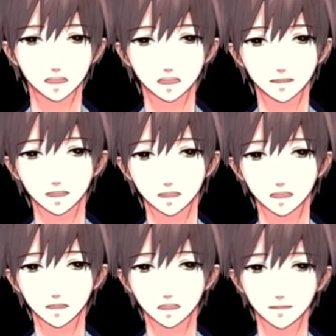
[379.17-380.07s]

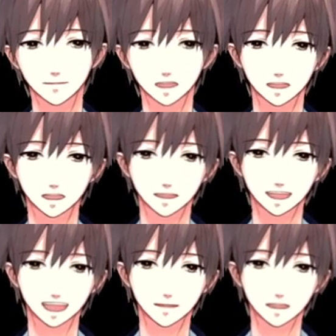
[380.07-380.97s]
クロマキー合成
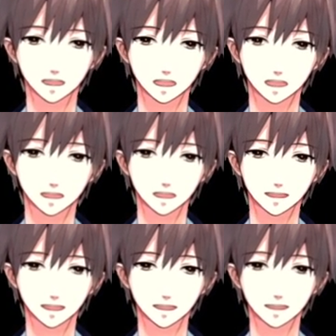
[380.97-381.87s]
スタジオがあれば
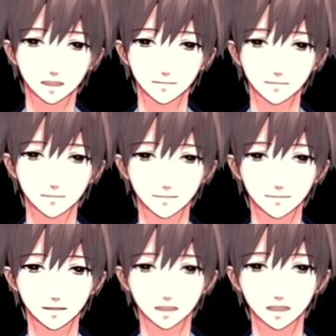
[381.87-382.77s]

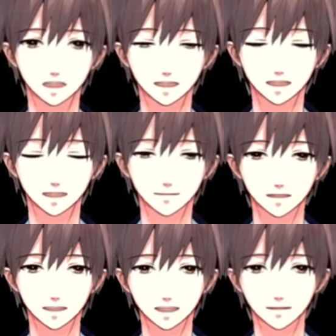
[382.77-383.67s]
あ一発で
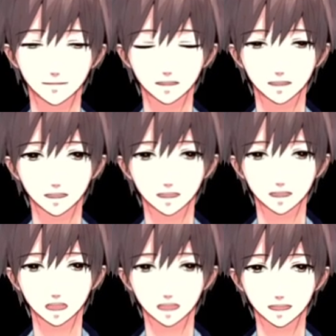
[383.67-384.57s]

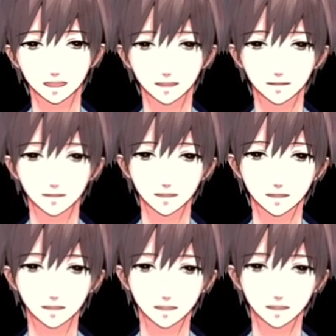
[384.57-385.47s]
えー、編集作業が
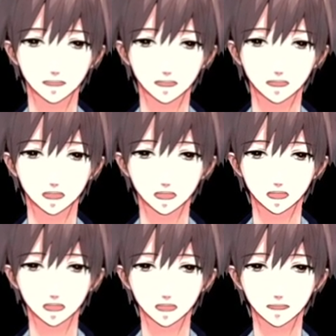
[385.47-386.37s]
できてしまいますの
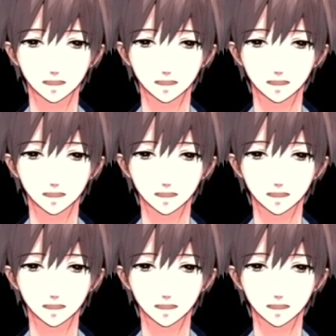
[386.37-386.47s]
で、